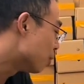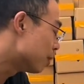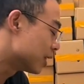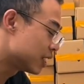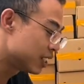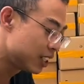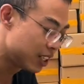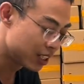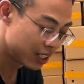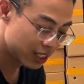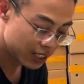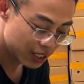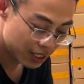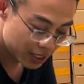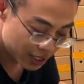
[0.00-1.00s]
本生意，
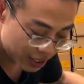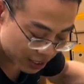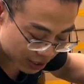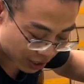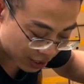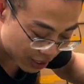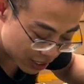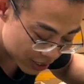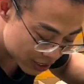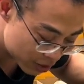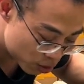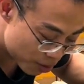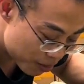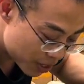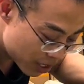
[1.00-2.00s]
一单呢只
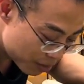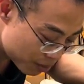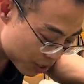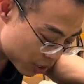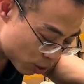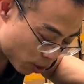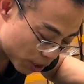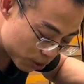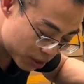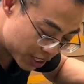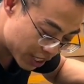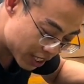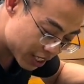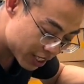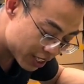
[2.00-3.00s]
赚那么一块多钱。